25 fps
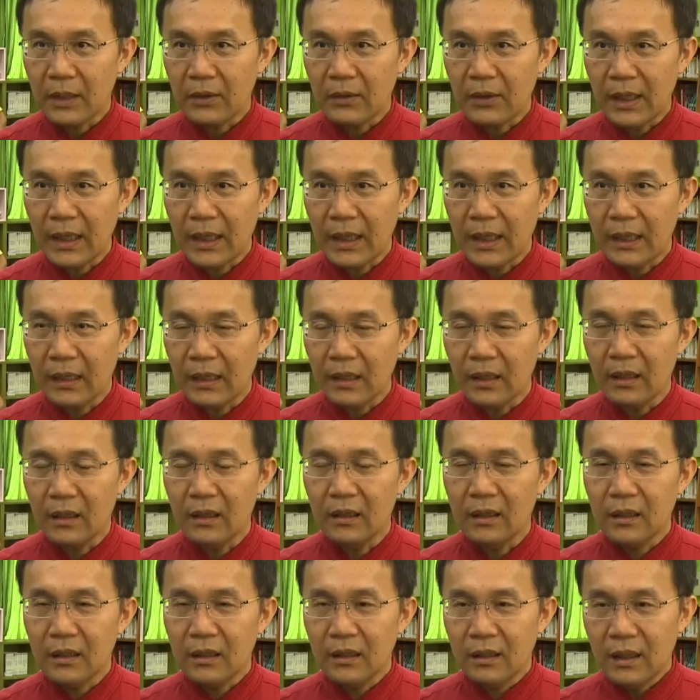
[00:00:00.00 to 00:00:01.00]
包啊，好，
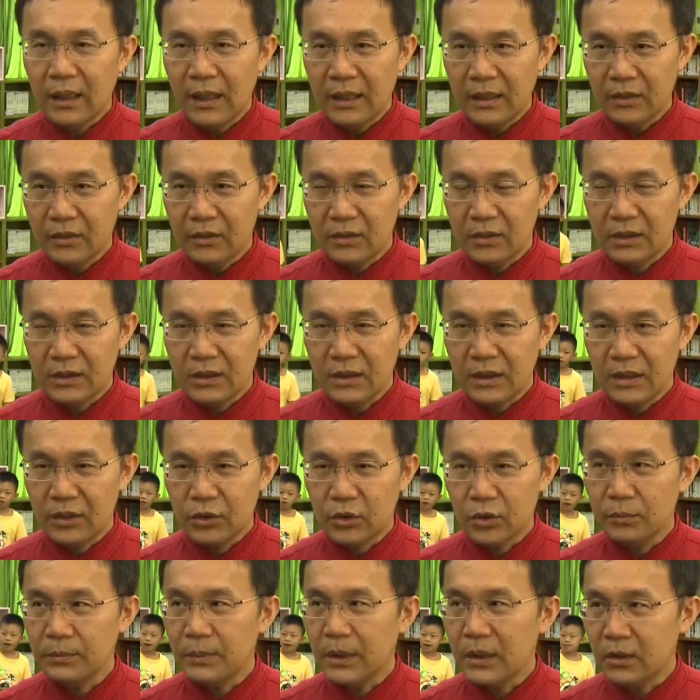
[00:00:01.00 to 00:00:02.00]
还有一些
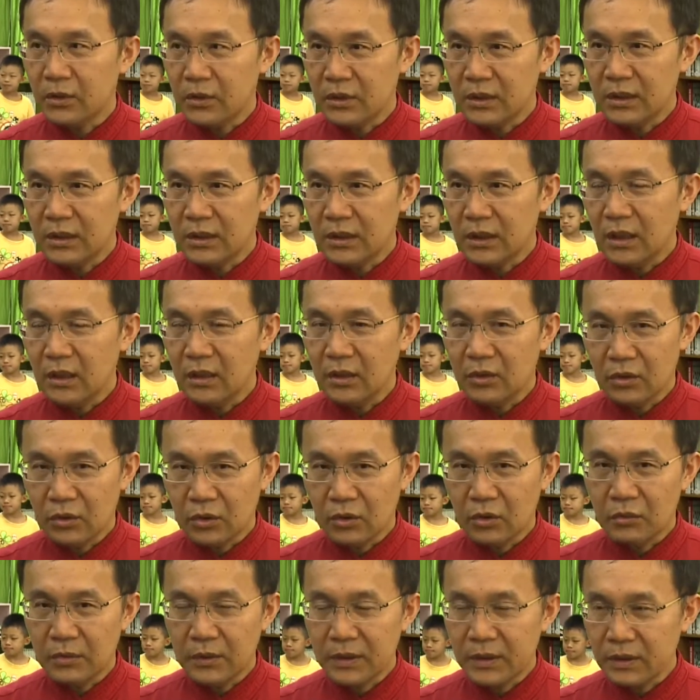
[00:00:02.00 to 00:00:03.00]
寻宝游戏哈，总
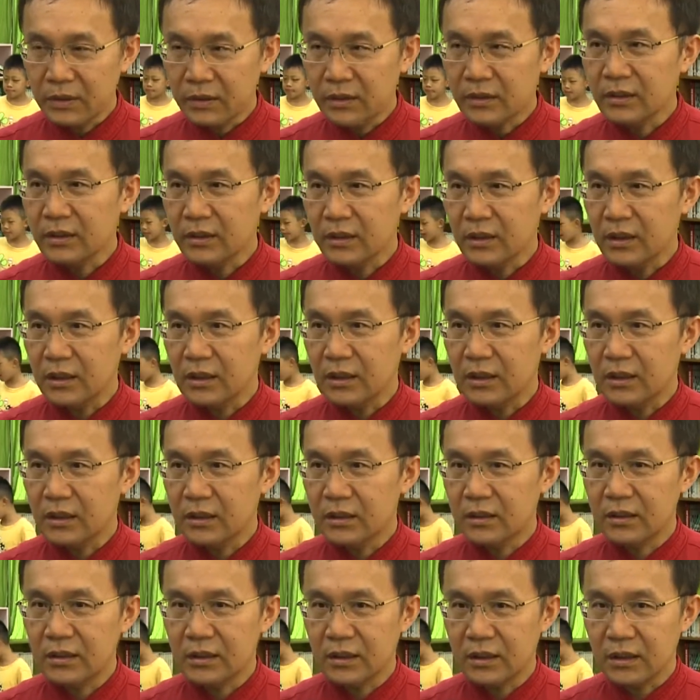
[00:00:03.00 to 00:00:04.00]
共分成四个
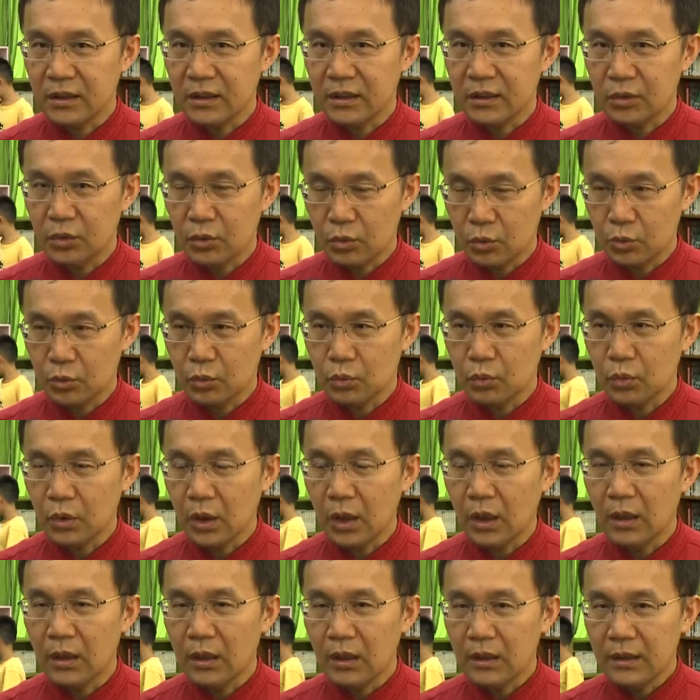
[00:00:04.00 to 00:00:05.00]
四个组
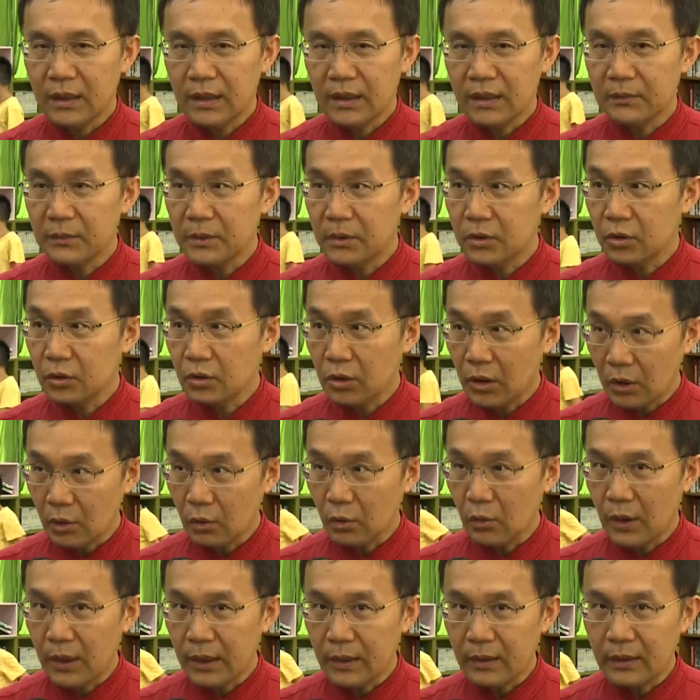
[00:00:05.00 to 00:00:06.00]
哈，让他们去闯
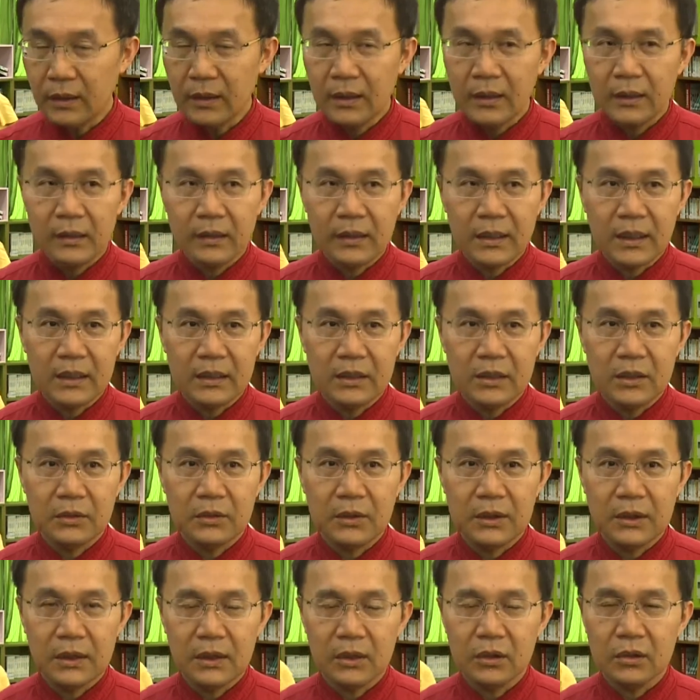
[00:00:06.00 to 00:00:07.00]
关。那希
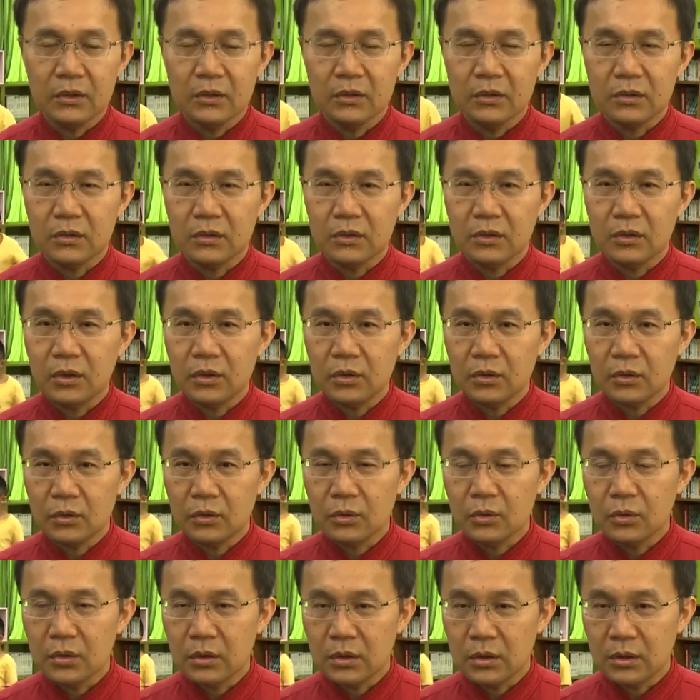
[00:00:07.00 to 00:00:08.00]
望能够透
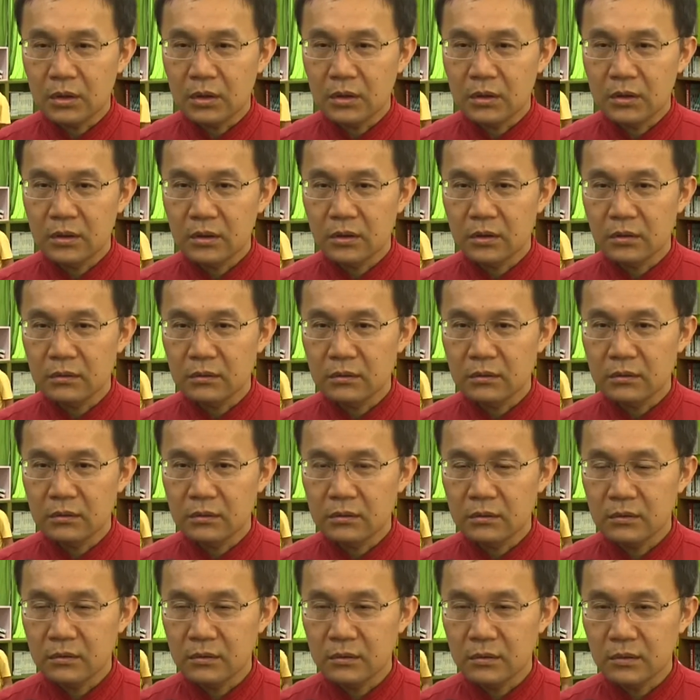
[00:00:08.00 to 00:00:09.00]
过这种
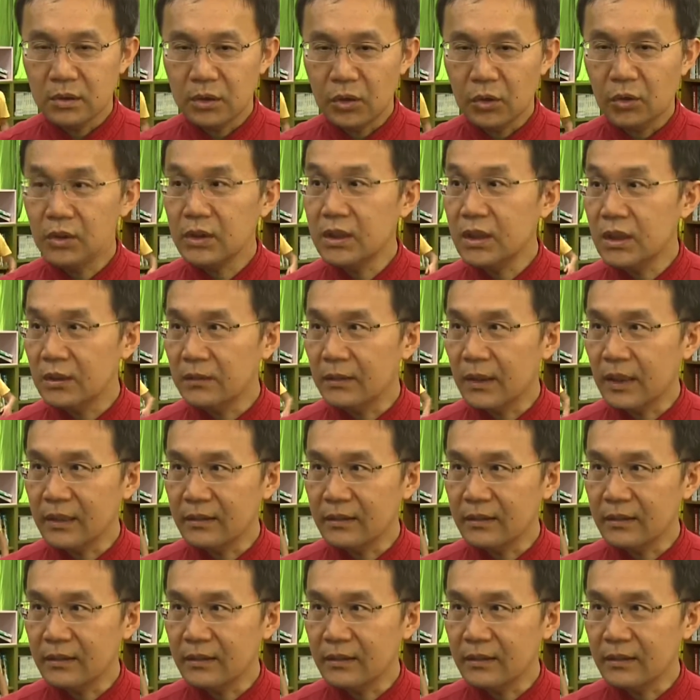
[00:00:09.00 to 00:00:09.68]
游戏的